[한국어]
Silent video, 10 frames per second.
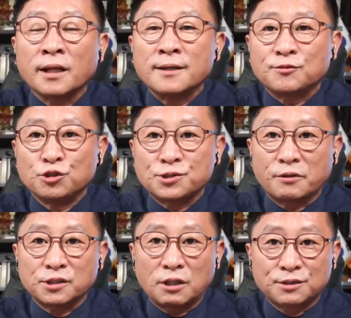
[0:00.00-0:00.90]

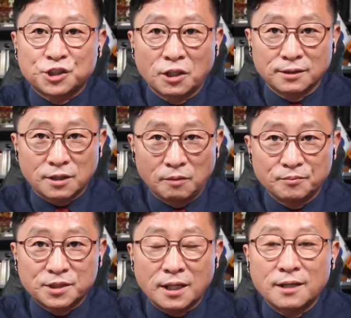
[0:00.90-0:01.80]
윤석열 전
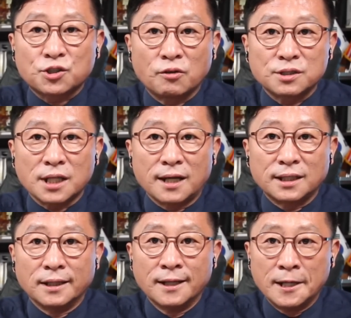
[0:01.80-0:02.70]

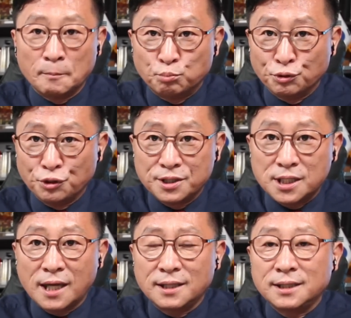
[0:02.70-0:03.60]
검찰총장이
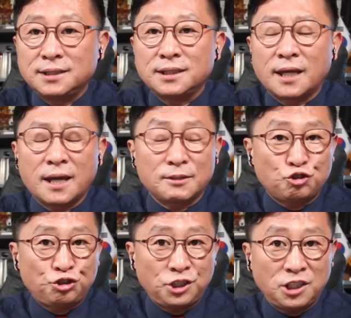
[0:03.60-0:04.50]
문재인이의
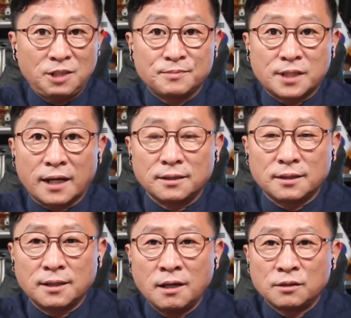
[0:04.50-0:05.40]
취임사를
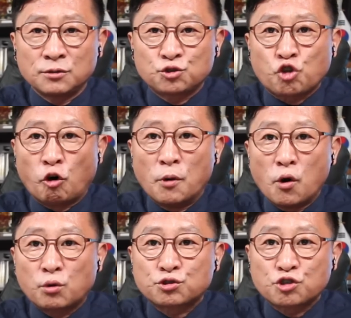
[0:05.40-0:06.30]

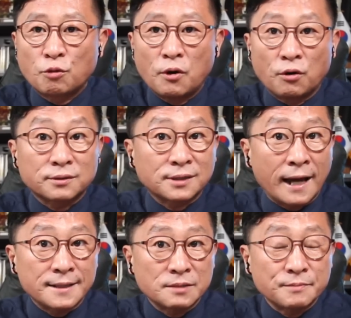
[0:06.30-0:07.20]
조목조목
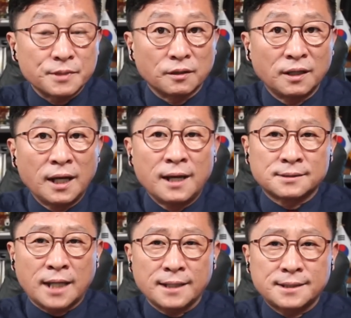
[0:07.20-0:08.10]
따지며
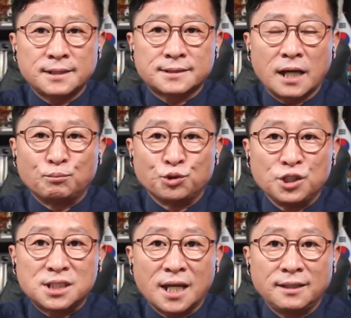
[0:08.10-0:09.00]
사실상
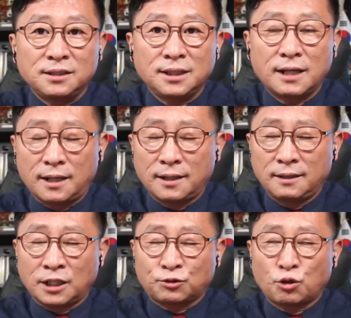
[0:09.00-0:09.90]
문재인이가
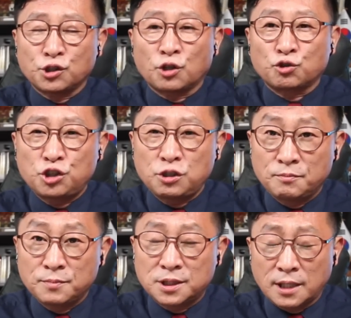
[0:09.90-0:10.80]
대통령
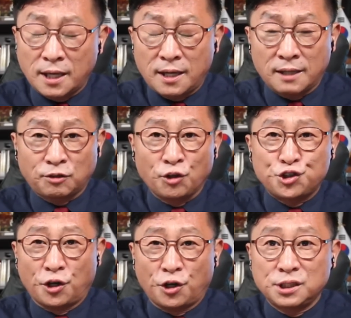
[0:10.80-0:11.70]
취임식에 했던
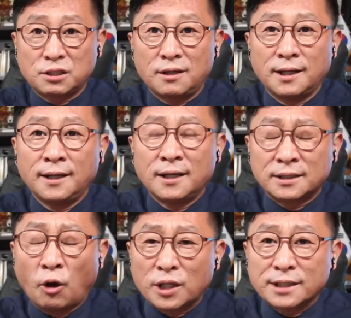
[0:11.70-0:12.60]
연설
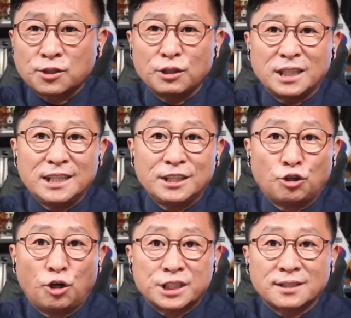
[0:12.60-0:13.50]
거기서
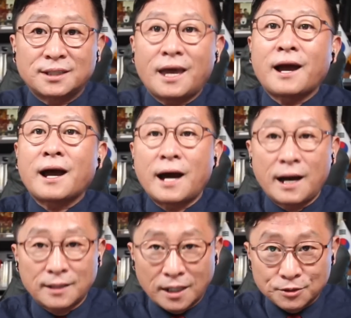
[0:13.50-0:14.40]
이루어진 게
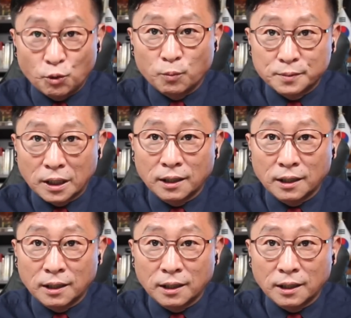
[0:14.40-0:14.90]
하나도 없다.